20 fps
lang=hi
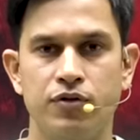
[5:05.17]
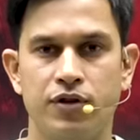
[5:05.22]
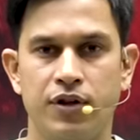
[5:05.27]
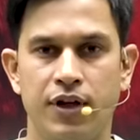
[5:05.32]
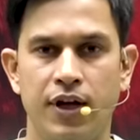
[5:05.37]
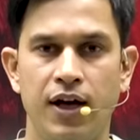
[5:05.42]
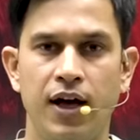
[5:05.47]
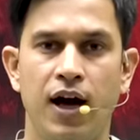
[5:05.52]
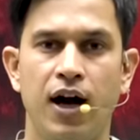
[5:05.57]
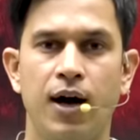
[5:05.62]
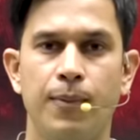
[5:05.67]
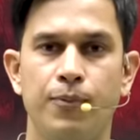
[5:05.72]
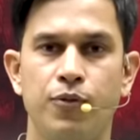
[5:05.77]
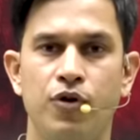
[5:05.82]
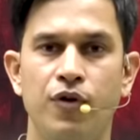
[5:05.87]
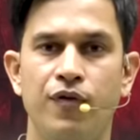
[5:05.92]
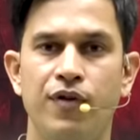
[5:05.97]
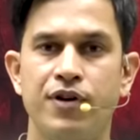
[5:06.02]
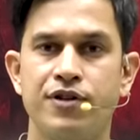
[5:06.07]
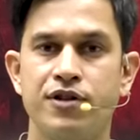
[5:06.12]
होती है
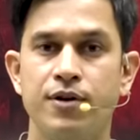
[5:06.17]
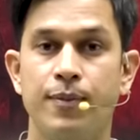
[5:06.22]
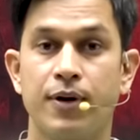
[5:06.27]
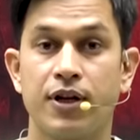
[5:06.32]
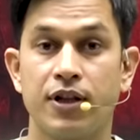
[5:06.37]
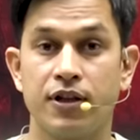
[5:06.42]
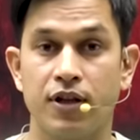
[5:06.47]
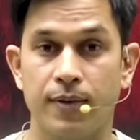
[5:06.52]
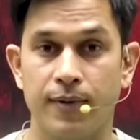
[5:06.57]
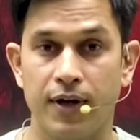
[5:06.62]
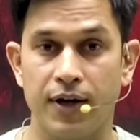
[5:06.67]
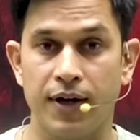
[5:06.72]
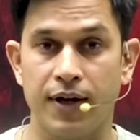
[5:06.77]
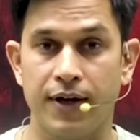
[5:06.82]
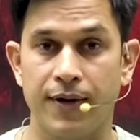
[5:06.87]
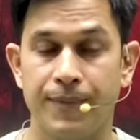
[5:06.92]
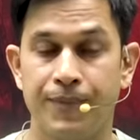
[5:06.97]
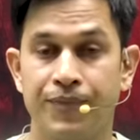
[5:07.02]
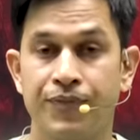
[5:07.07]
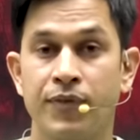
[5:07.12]
आपको फिर से बटन दबाना
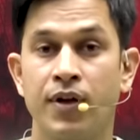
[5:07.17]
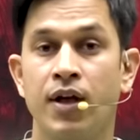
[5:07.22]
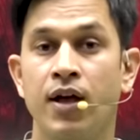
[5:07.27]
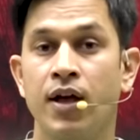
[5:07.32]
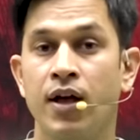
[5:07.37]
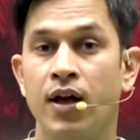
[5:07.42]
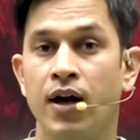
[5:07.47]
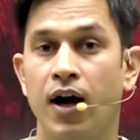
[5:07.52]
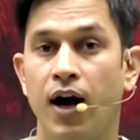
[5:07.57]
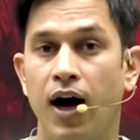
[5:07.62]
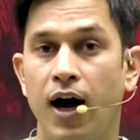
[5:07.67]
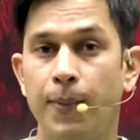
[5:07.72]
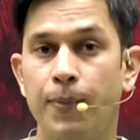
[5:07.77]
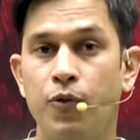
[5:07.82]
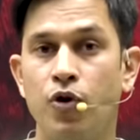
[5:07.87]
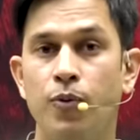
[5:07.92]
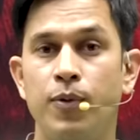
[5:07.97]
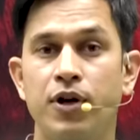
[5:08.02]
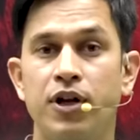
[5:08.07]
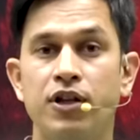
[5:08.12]
है
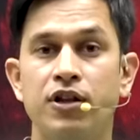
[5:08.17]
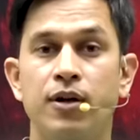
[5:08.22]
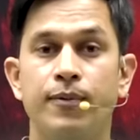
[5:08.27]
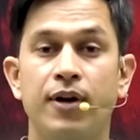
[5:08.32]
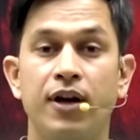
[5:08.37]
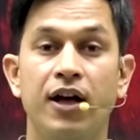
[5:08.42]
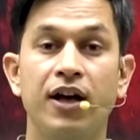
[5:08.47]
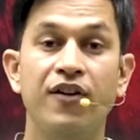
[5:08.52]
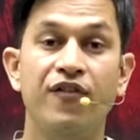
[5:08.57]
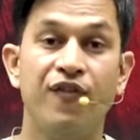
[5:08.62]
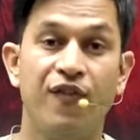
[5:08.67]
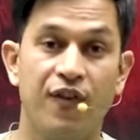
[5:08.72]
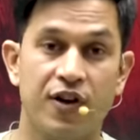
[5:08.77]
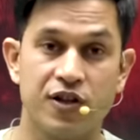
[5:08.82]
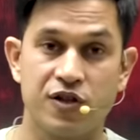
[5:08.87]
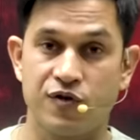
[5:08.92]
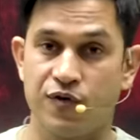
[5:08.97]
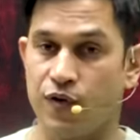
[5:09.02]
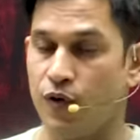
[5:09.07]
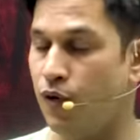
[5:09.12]
आपको बटन दबाना है
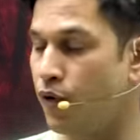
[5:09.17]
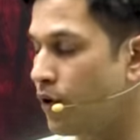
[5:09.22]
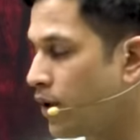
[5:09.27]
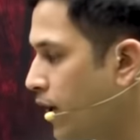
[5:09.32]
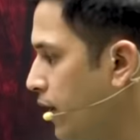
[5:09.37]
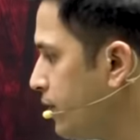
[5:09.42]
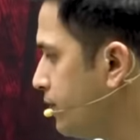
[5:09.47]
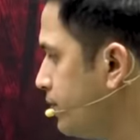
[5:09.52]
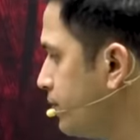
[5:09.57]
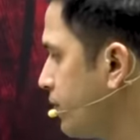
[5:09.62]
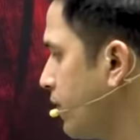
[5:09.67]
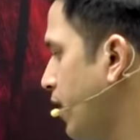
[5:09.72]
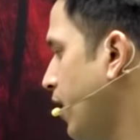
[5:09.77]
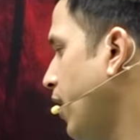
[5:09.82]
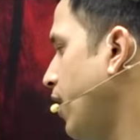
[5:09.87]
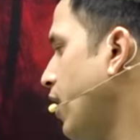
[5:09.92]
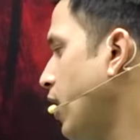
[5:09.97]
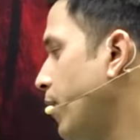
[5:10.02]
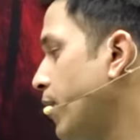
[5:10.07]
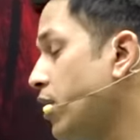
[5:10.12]
फर्स्ट फ्लोर का
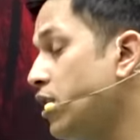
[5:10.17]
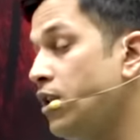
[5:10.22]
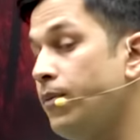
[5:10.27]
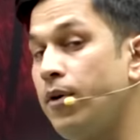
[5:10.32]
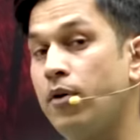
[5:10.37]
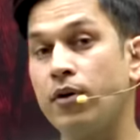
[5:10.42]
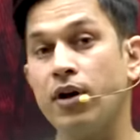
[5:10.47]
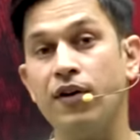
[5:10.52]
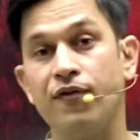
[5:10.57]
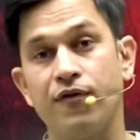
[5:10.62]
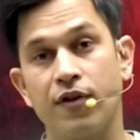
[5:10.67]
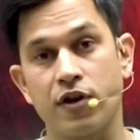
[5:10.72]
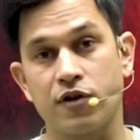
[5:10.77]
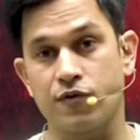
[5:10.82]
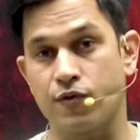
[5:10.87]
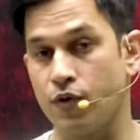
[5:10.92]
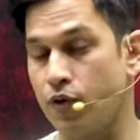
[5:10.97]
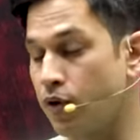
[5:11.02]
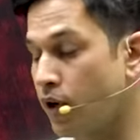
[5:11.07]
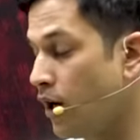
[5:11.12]
कहाँ का बटन दबाओगे आप
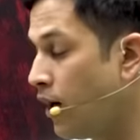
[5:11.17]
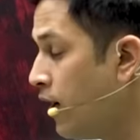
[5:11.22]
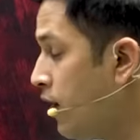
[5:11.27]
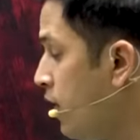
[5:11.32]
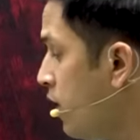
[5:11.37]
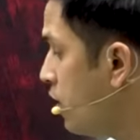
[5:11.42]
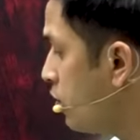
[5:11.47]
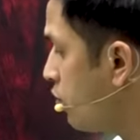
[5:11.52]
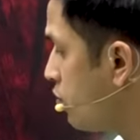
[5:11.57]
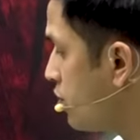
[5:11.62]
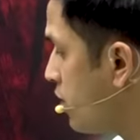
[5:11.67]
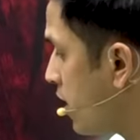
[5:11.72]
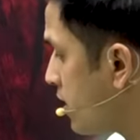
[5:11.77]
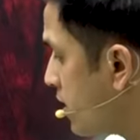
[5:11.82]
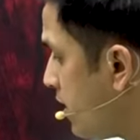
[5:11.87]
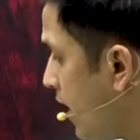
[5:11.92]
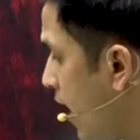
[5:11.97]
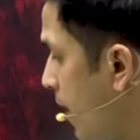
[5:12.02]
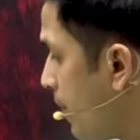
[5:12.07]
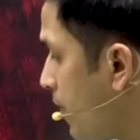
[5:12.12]
फर्स्ट फ्लोर का तो
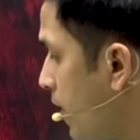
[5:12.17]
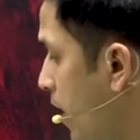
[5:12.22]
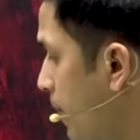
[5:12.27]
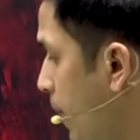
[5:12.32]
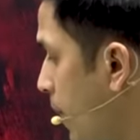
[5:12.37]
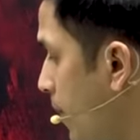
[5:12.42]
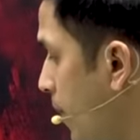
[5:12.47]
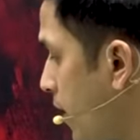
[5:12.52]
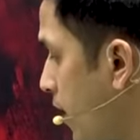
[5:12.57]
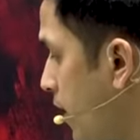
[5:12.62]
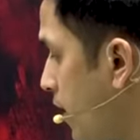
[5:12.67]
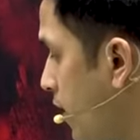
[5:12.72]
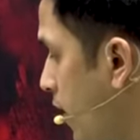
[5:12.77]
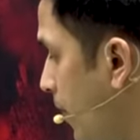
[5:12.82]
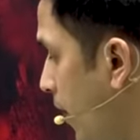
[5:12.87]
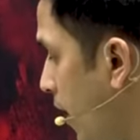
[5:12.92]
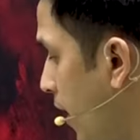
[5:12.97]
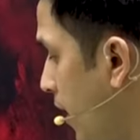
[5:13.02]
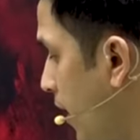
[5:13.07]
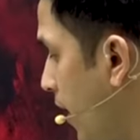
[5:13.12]
जैसे ही आप यहाँ पे बटन
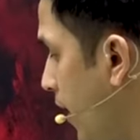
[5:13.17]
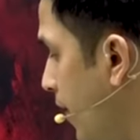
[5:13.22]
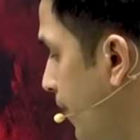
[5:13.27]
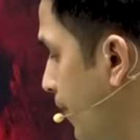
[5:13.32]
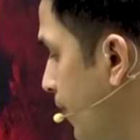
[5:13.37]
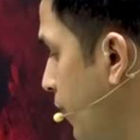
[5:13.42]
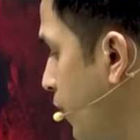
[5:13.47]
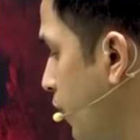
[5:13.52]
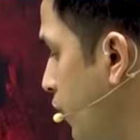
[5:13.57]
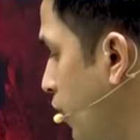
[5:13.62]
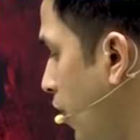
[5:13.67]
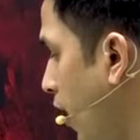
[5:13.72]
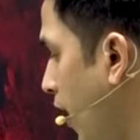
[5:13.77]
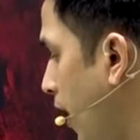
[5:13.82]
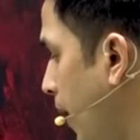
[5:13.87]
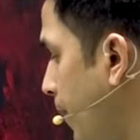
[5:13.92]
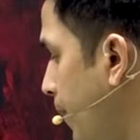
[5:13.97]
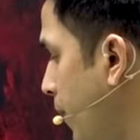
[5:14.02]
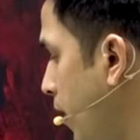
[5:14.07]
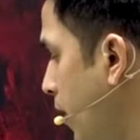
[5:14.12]
दबाएंगे तो
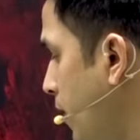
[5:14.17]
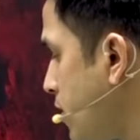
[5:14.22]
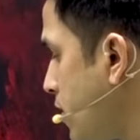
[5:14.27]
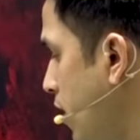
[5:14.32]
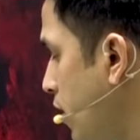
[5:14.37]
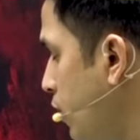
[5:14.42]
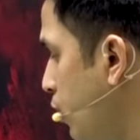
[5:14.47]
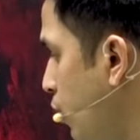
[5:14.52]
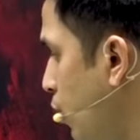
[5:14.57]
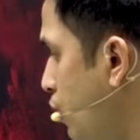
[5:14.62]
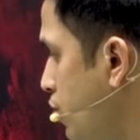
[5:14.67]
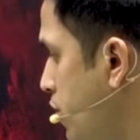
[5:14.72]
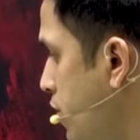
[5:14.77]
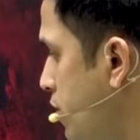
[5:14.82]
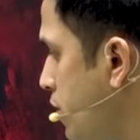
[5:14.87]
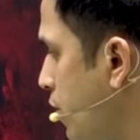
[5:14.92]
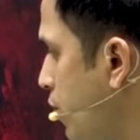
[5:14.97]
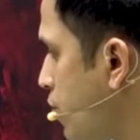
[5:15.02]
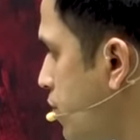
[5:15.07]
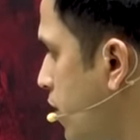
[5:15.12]
आपके साथ दो
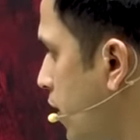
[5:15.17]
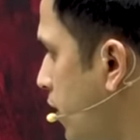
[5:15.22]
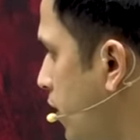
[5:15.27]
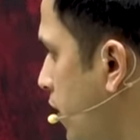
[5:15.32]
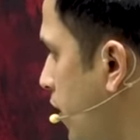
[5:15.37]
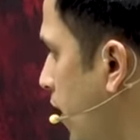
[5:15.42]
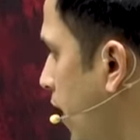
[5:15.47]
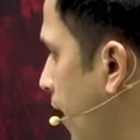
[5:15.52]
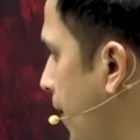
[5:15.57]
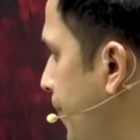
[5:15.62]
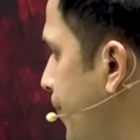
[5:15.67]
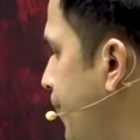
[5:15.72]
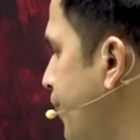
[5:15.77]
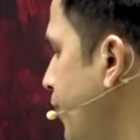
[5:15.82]
चीज़ें हो सकती है